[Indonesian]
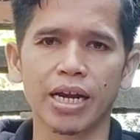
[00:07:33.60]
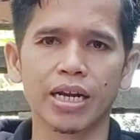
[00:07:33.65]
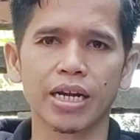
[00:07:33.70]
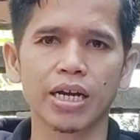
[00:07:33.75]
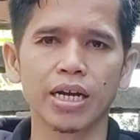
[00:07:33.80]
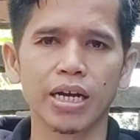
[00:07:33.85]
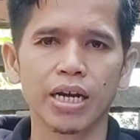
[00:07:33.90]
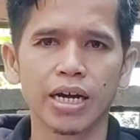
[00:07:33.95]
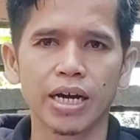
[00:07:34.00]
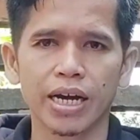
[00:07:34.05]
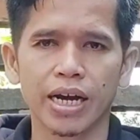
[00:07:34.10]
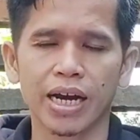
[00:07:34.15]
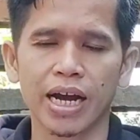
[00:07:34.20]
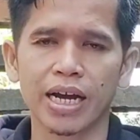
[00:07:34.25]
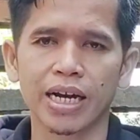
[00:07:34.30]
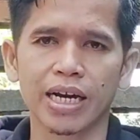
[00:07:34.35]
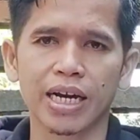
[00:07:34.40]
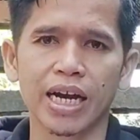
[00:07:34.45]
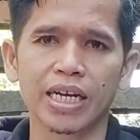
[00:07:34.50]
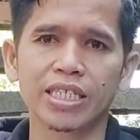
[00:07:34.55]
dan
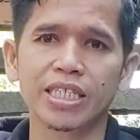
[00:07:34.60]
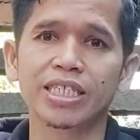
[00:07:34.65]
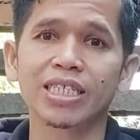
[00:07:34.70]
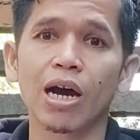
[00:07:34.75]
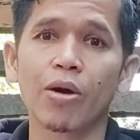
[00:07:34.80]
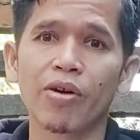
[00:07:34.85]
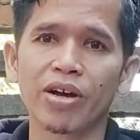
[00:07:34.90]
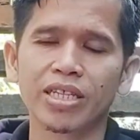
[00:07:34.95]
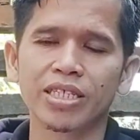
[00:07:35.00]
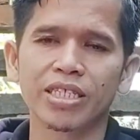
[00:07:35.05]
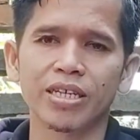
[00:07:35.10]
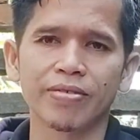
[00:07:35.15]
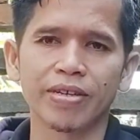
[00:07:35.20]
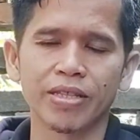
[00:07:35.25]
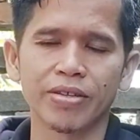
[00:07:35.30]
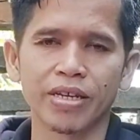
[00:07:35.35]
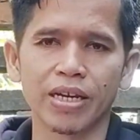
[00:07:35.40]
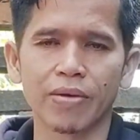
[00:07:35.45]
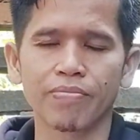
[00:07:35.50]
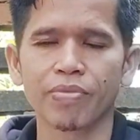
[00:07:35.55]
rekan-rekan sejawatnya
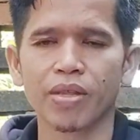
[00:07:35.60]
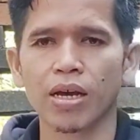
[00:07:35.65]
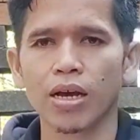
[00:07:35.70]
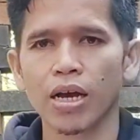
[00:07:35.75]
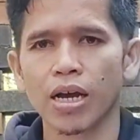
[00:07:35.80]
gitu ya.